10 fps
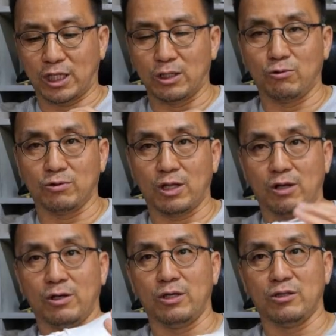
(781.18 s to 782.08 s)

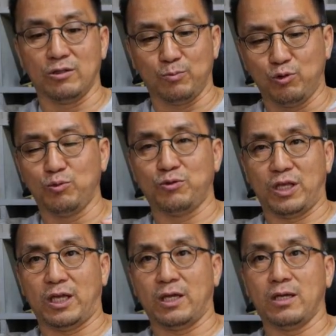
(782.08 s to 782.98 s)
사용되어 있는
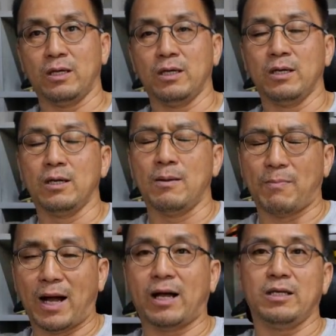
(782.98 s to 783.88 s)
부분에
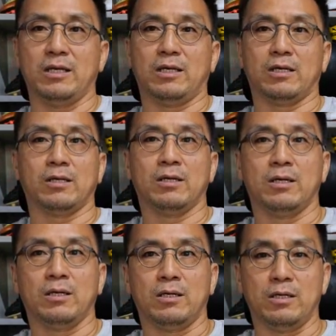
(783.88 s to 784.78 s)
발이
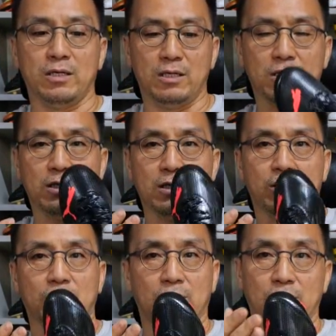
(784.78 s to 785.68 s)

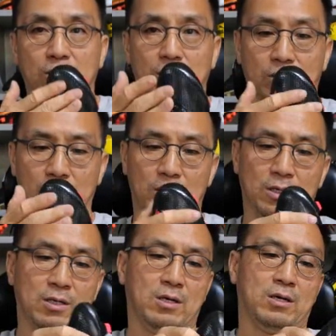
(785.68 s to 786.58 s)
이
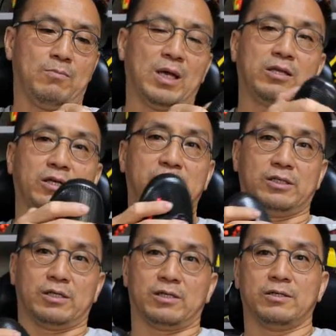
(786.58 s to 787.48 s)

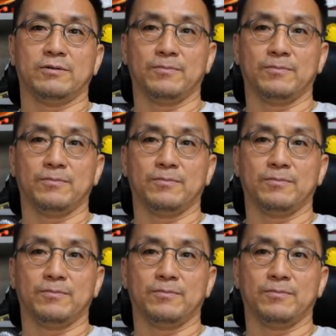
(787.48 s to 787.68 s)
매트릭스가